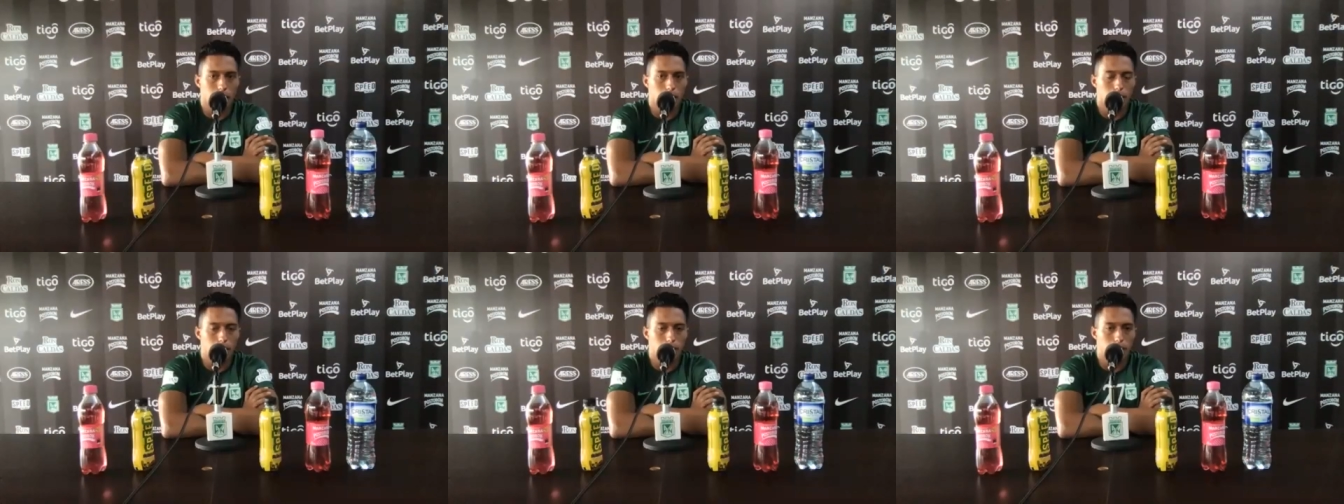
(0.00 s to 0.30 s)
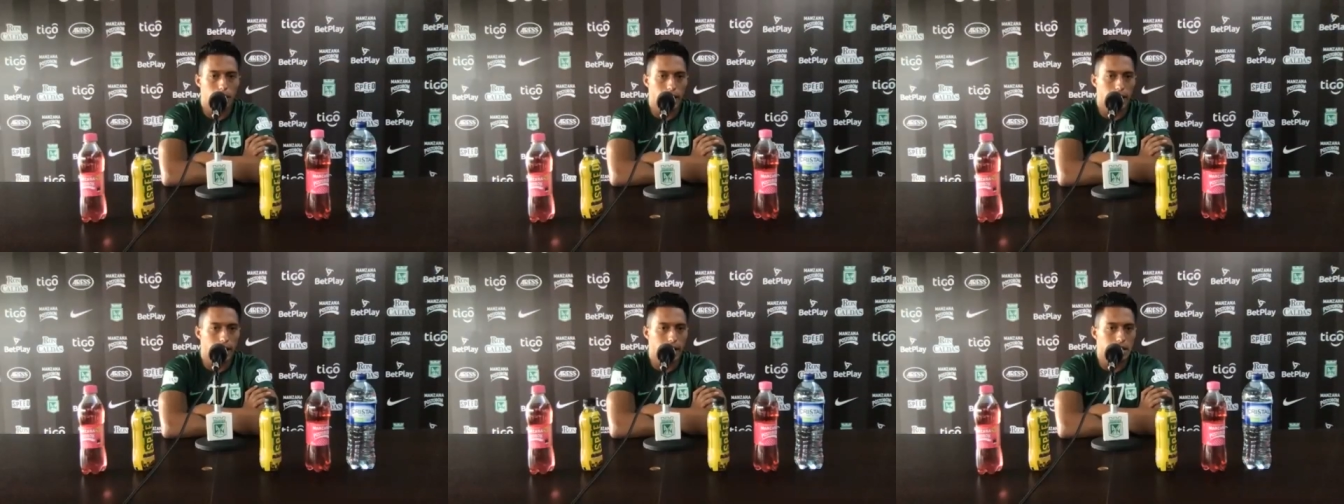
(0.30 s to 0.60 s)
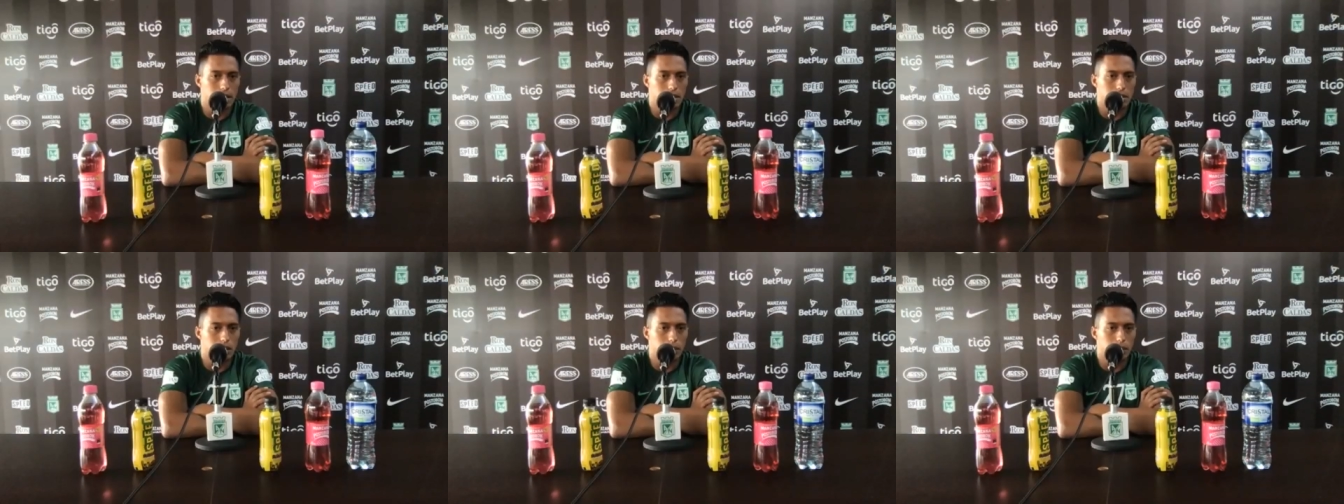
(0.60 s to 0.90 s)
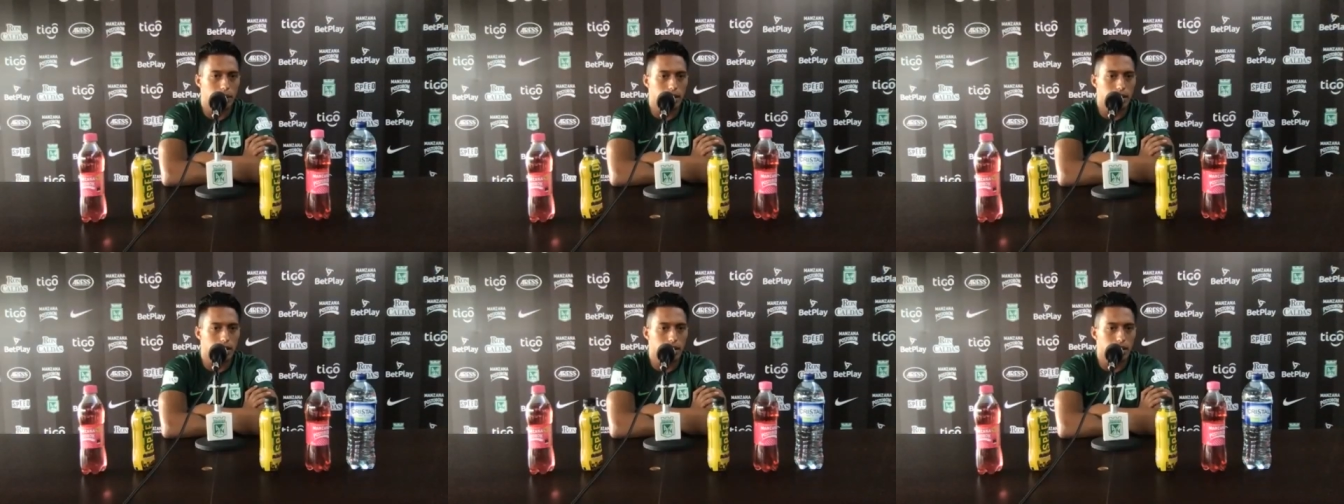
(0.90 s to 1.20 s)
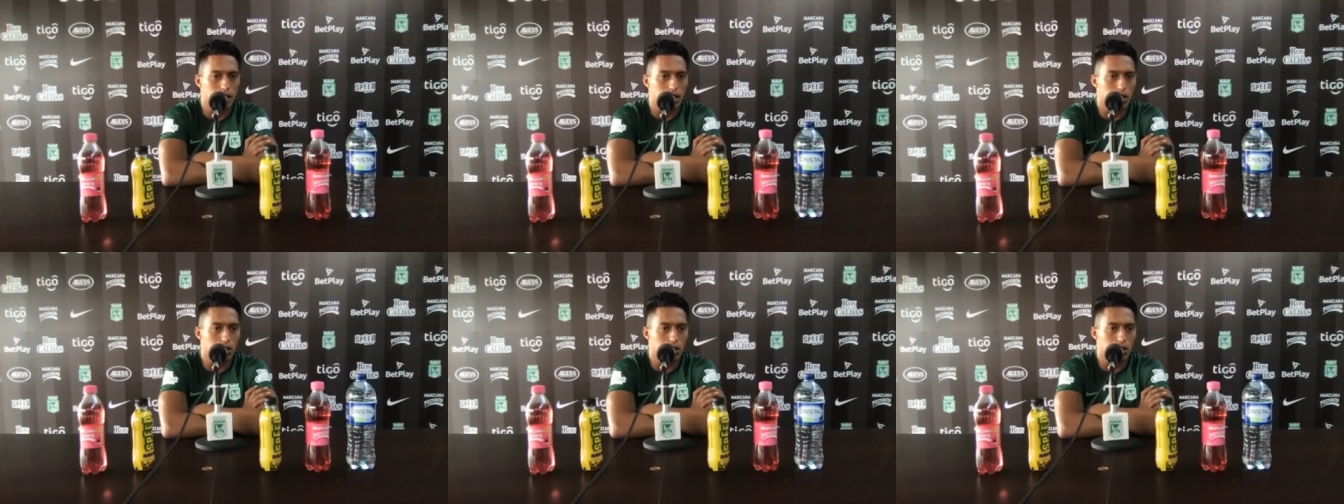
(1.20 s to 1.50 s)
para este
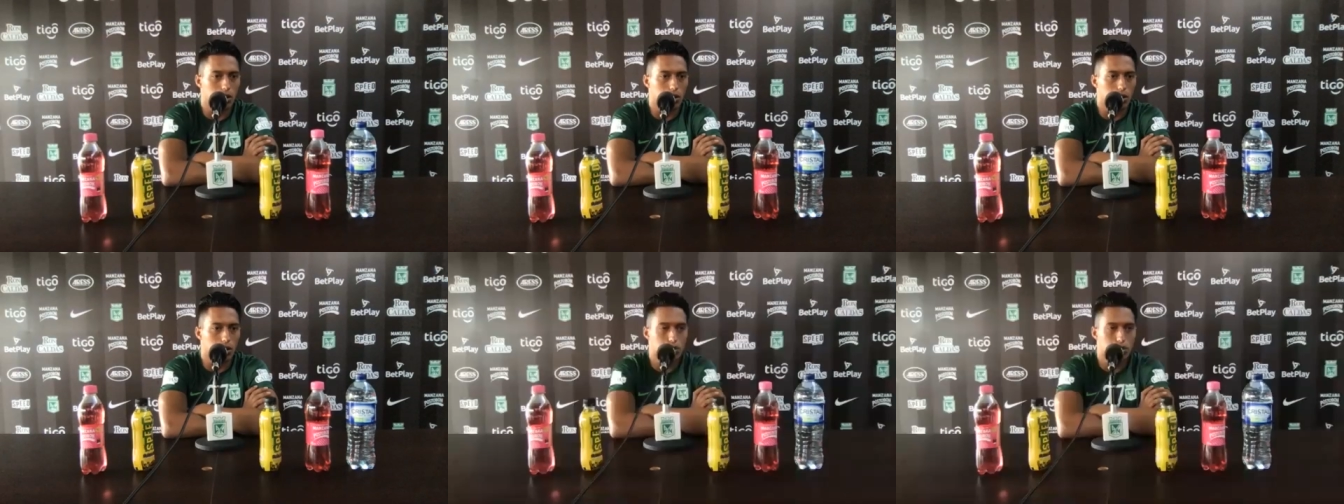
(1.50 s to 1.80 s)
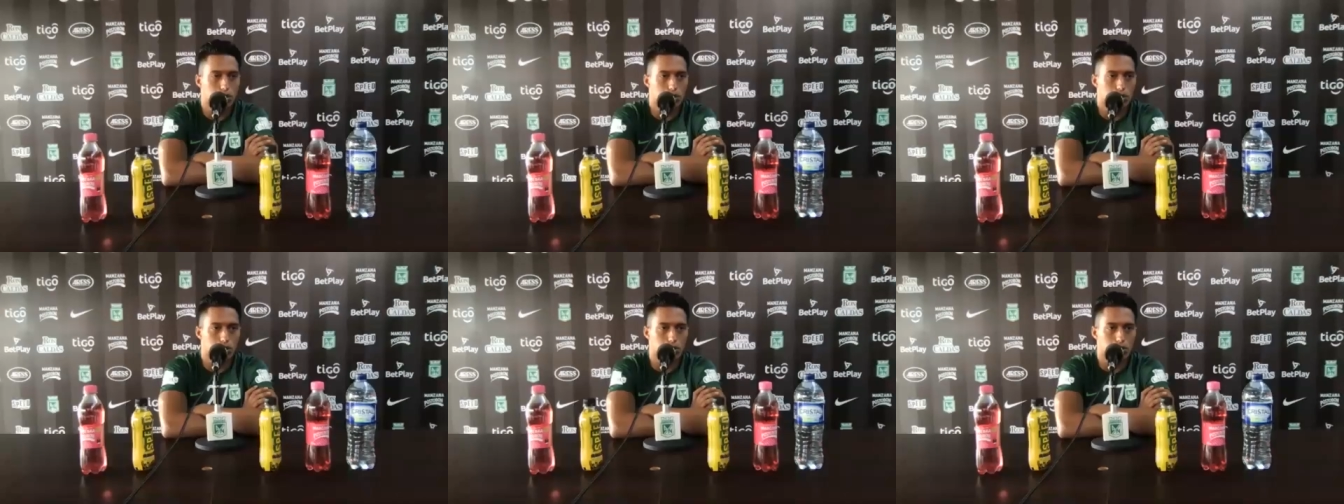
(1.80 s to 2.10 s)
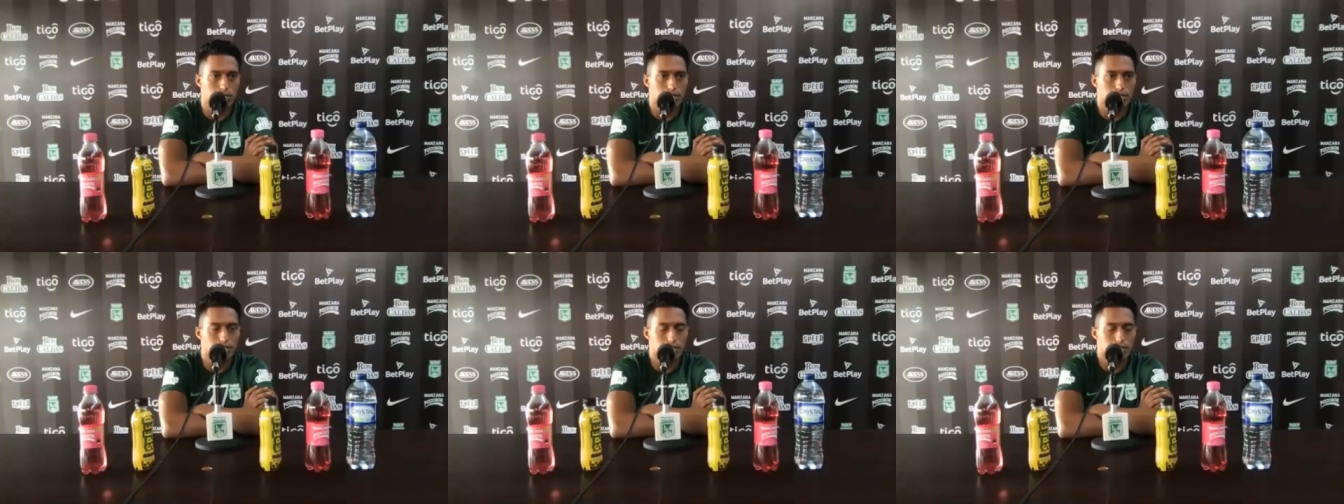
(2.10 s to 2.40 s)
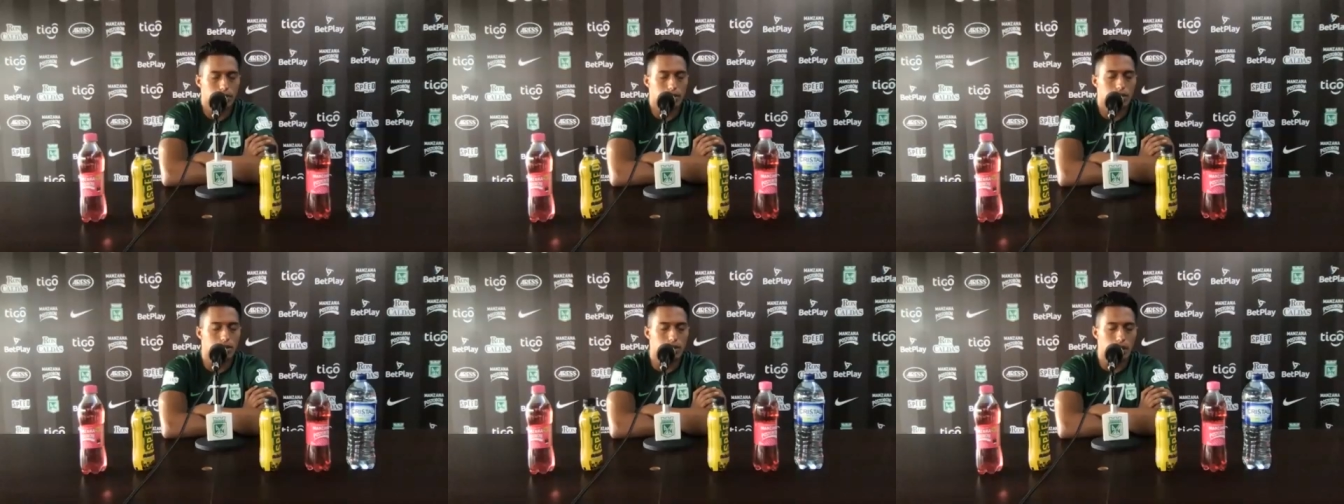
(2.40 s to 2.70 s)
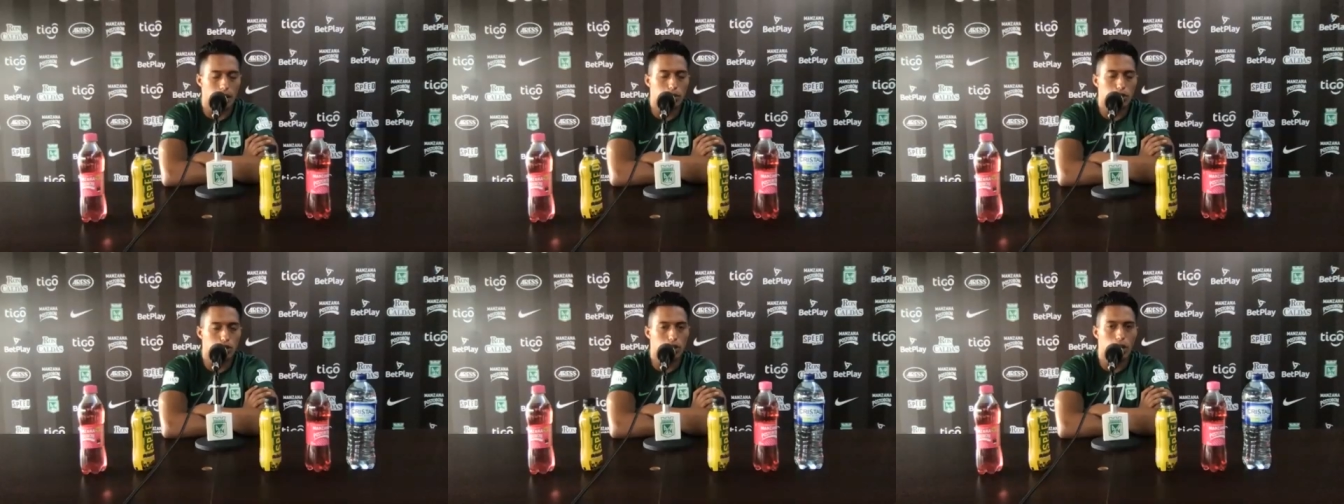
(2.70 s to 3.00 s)
partido
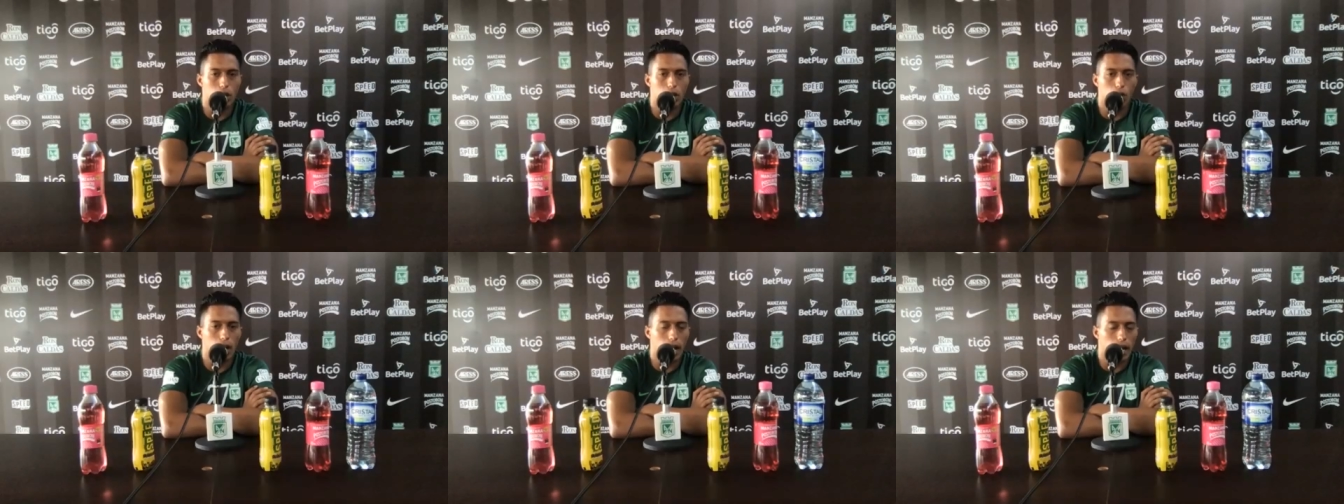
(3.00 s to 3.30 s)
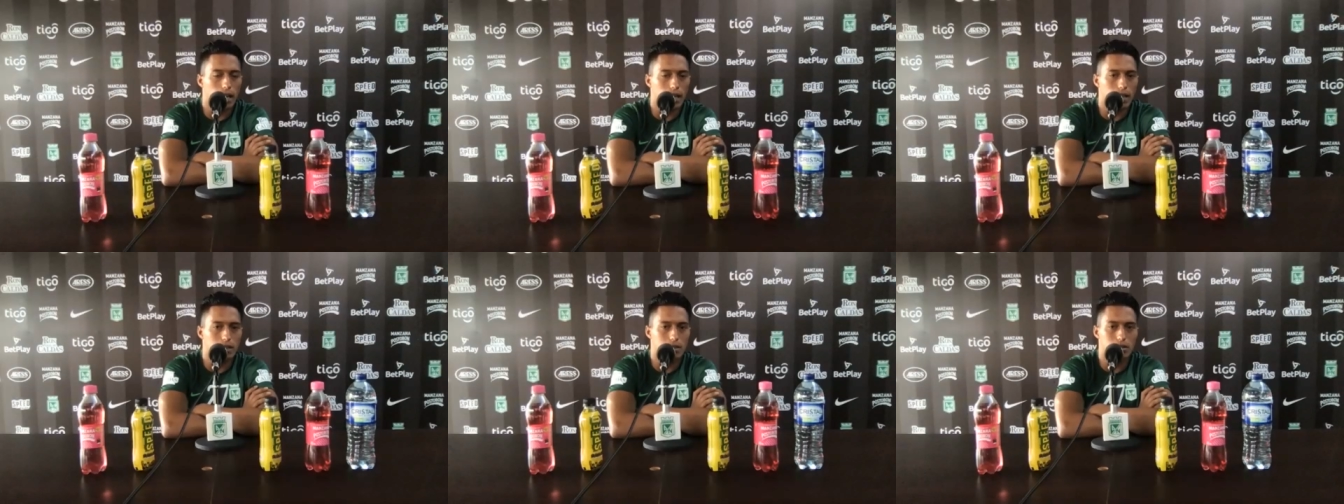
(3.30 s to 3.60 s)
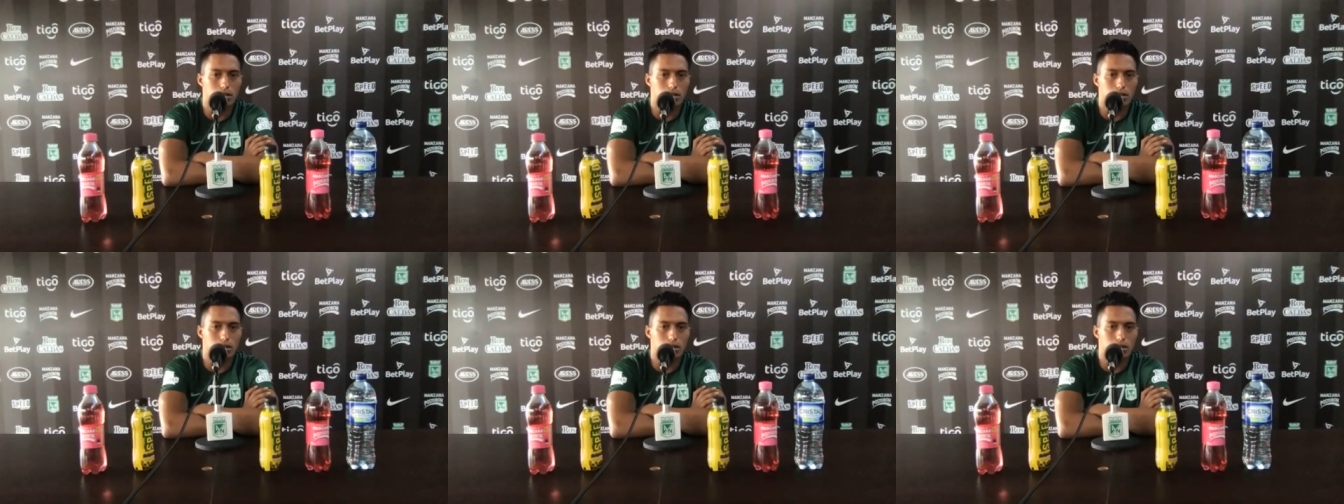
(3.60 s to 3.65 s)
estamos de locales.